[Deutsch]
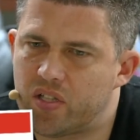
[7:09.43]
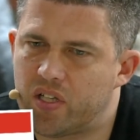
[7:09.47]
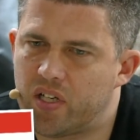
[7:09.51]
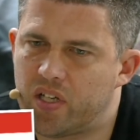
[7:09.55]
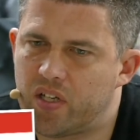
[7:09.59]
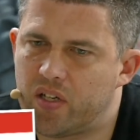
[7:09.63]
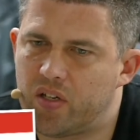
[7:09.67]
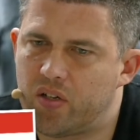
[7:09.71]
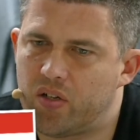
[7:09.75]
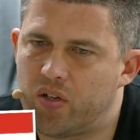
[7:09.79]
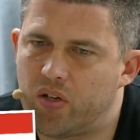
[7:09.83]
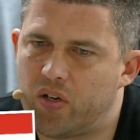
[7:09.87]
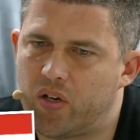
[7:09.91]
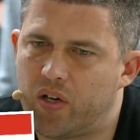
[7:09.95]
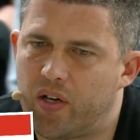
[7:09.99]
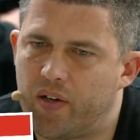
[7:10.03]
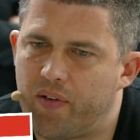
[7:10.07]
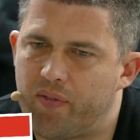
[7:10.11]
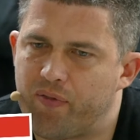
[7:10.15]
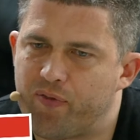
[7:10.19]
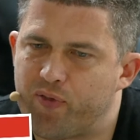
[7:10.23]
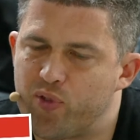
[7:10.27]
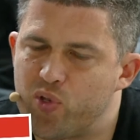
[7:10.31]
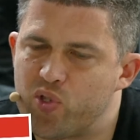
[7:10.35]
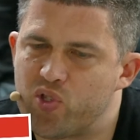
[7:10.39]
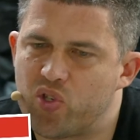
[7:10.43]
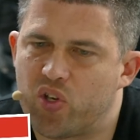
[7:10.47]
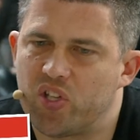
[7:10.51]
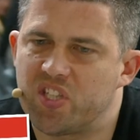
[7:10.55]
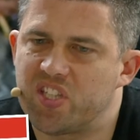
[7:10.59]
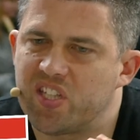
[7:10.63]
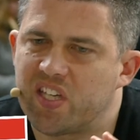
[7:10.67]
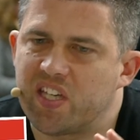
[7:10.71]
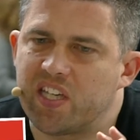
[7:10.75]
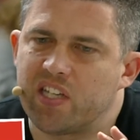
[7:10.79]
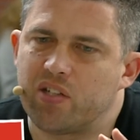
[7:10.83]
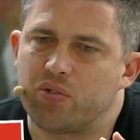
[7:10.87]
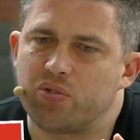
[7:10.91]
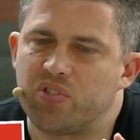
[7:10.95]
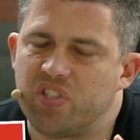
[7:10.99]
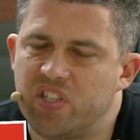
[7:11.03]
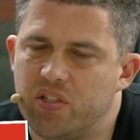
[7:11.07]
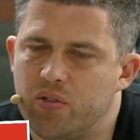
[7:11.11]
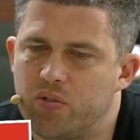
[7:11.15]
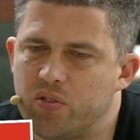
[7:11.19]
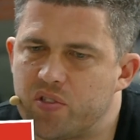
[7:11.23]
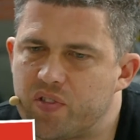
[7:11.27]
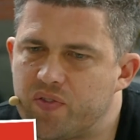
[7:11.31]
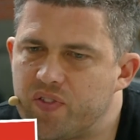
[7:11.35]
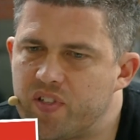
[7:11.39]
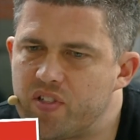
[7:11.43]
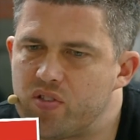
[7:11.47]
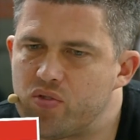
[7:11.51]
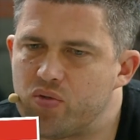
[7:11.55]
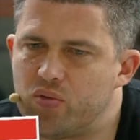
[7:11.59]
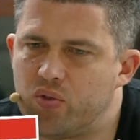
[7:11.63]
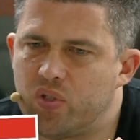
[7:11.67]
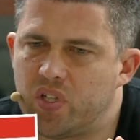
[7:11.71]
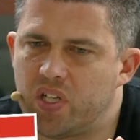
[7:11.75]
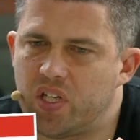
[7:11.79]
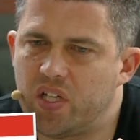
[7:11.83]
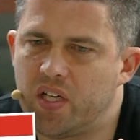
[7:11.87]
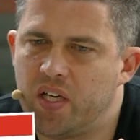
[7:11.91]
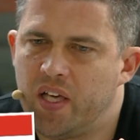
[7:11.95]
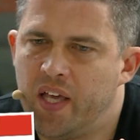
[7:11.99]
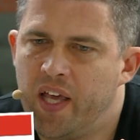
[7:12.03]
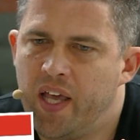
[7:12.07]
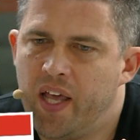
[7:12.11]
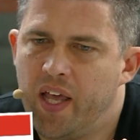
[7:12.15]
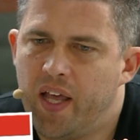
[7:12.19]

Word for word: äh, für solche Rekrutierungsversuche.